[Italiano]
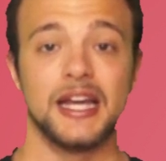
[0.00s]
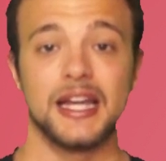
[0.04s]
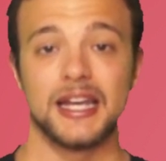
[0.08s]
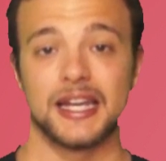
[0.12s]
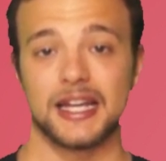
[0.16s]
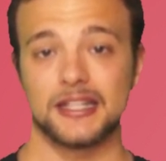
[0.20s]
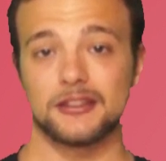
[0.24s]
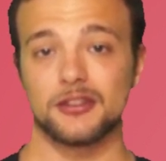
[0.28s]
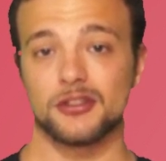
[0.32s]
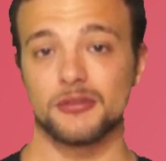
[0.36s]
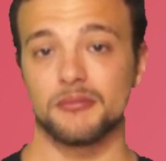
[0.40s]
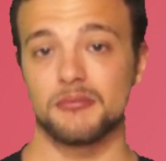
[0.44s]

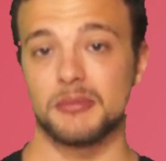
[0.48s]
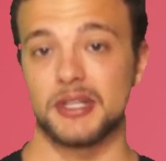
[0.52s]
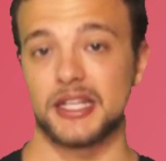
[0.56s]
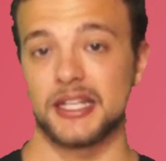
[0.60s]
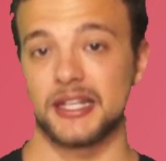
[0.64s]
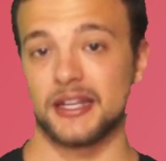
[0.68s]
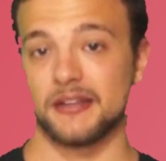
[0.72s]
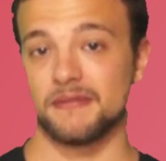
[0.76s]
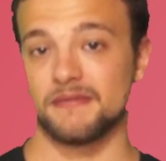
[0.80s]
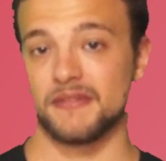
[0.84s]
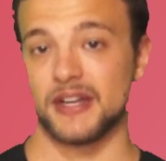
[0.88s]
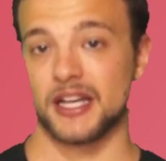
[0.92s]
La
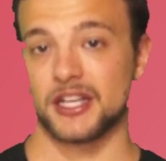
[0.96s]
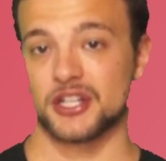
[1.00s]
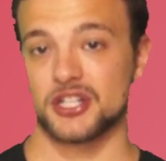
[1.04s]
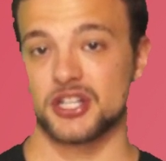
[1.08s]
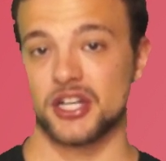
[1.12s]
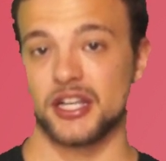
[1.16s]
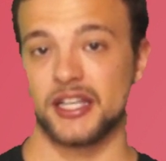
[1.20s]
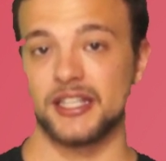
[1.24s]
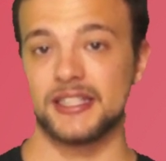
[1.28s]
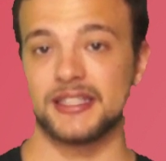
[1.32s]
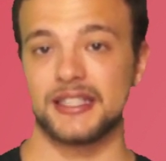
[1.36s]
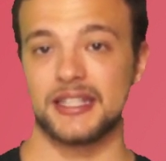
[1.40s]
trombina
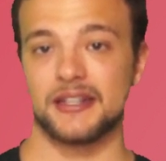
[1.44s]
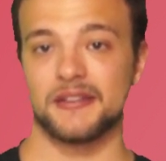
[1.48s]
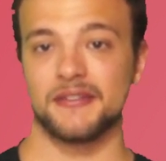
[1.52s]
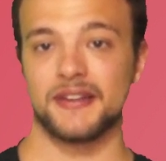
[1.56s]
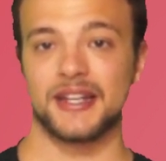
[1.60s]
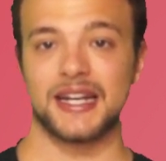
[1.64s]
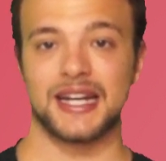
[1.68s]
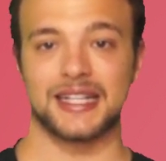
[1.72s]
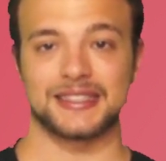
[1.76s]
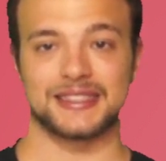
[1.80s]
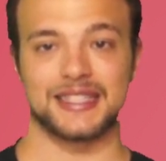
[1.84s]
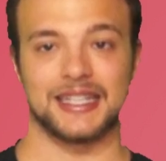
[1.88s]
invece
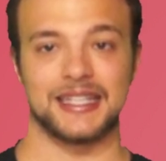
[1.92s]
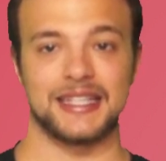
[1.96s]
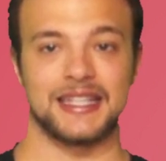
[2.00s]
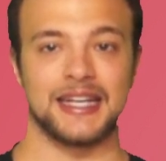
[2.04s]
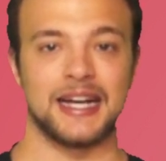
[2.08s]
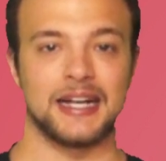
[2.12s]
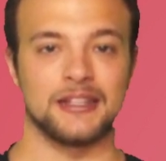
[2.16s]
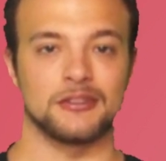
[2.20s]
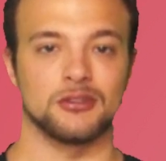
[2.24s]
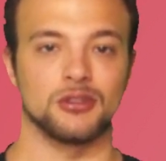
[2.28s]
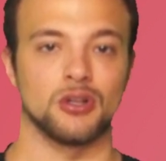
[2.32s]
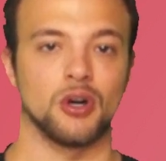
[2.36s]
interverrà
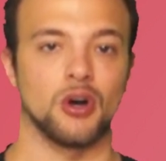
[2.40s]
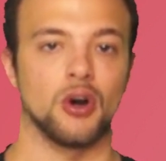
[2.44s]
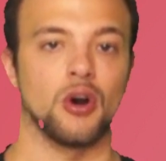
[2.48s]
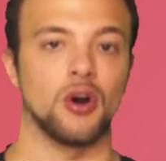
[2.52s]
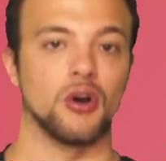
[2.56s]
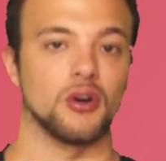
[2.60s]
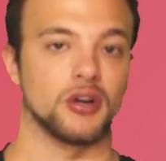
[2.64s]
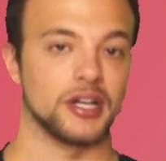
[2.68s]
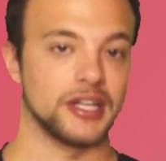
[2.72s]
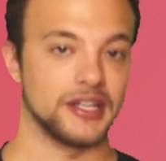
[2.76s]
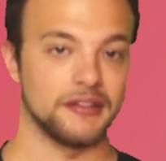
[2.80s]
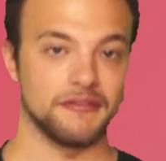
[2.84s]
tagliando
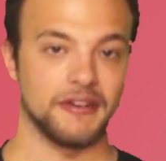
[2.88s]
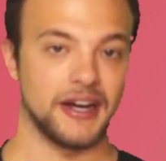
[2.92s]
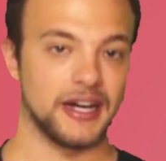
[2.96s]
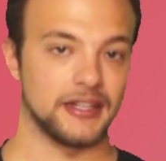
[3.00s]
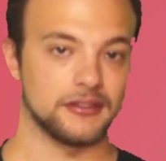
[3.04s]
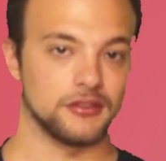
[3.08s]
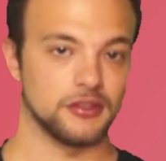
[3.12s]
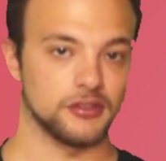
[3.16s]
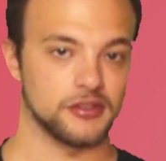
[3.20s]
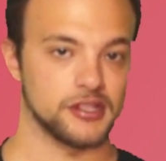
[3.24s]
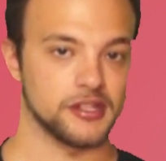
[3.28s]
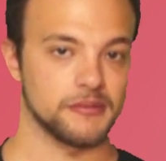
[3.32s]
o
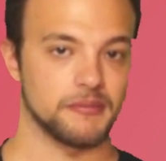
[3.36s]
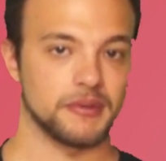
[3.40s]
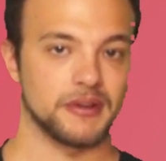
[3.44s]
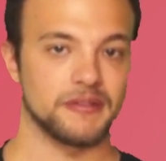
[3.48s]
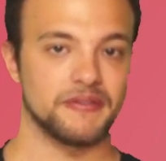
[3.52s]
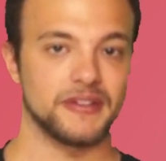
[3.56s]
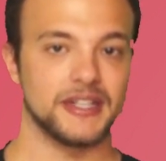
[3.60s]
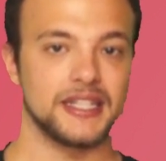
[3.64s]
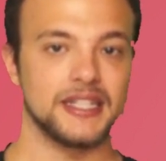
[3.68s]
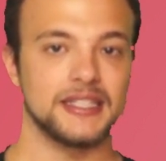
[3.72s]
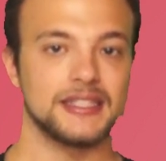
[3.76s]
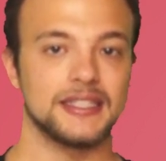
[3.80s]
clivando, se
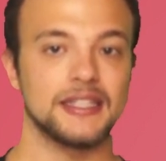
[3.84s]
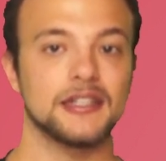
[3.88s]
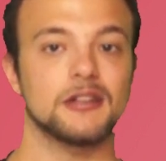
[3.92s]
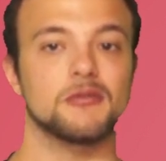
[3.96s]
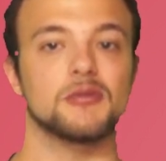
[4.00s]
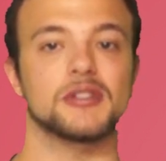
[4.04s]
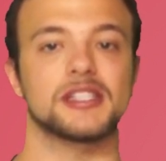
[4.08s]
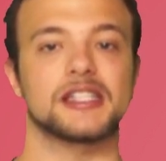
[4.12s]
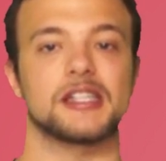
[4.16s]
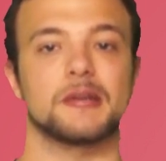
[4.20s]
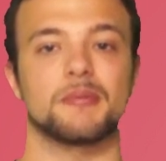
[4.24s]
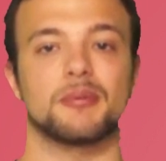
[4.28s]
preferite,
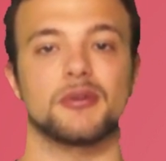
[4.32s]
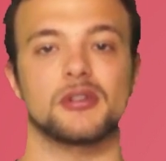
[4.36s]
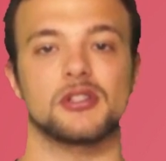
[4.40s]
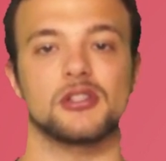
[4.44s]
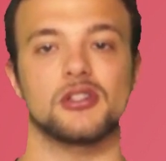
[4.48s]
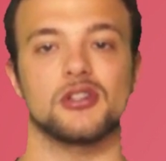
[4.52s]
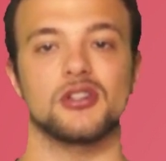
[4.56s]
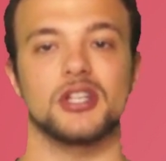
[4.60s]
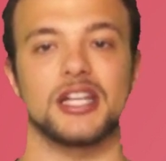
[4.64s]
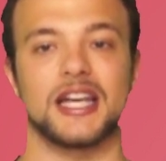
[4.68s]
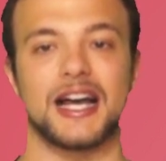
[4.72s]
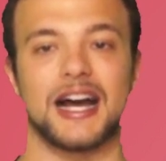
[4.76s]
queste
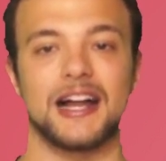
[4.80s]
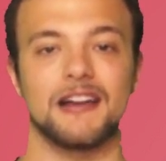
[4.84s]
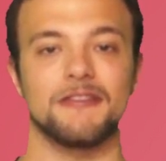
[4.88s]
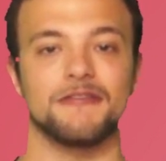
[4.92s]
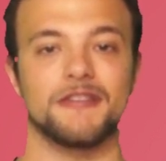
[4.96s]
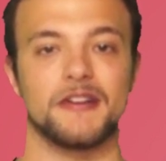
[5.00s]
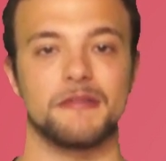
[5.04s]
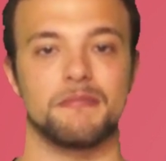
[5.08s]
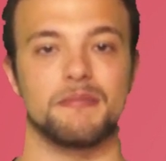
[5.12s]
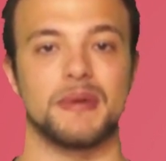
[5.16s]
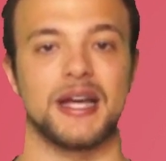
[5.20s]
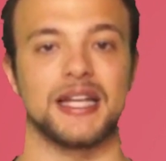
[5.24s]
porzioni
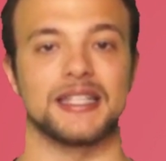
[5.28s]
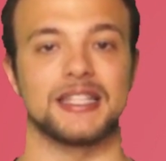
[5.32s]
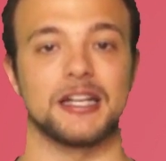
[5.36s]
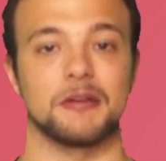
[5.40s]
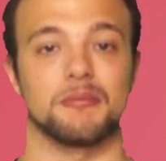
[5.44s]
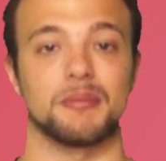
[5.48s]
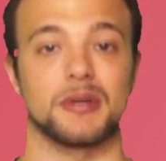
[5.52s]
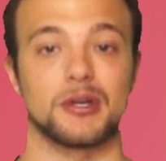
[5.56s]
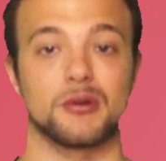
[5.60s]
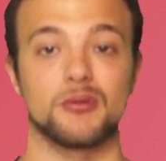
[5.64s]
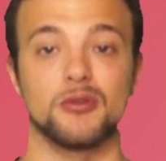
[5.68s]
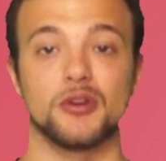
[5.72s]
alfa e beta,
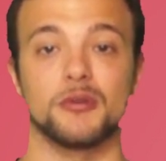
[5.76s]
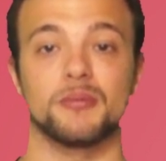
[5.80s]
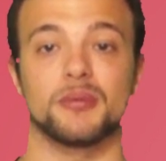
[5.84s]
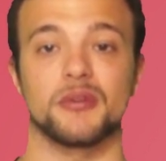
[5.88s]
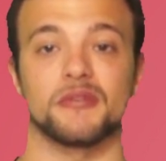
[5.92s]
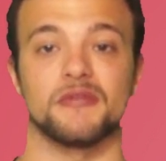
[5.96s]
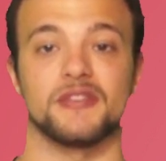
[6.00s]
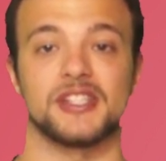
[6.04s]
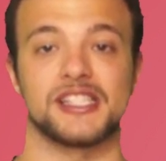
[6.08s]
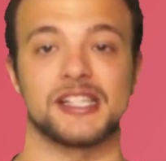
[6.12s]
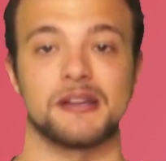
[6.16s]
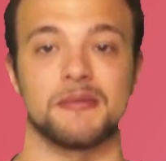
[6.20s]
per cui
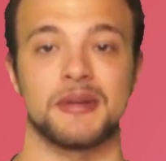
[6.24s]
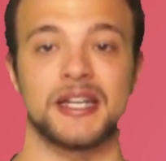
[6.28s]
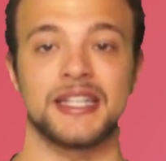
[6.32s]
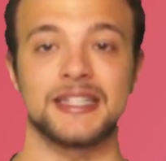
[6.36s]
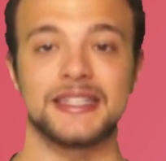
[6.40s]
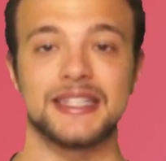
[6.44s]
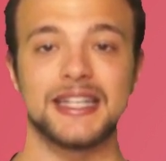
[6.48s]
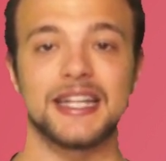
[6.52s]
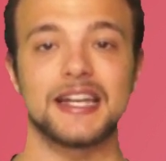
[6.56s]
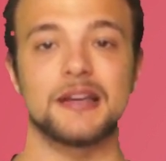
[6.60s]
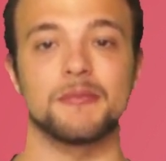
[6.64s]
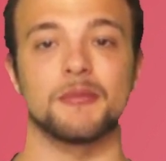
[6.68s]

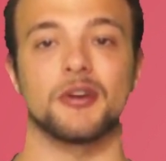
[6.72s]
improvvisamente le